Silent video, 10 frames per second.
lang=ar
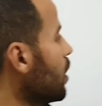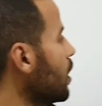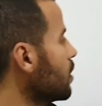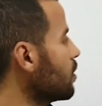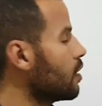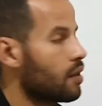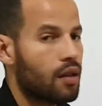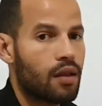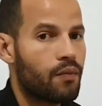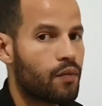إلى اثنان
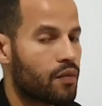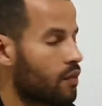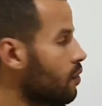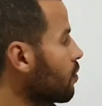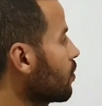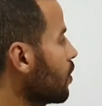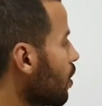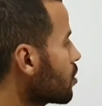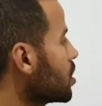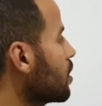
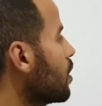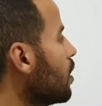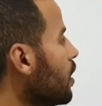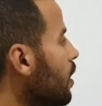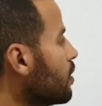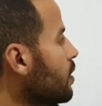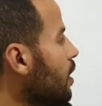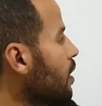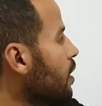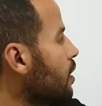غتشي دير ليا هاد
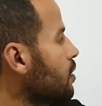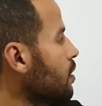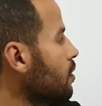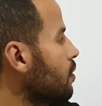النهاية هادي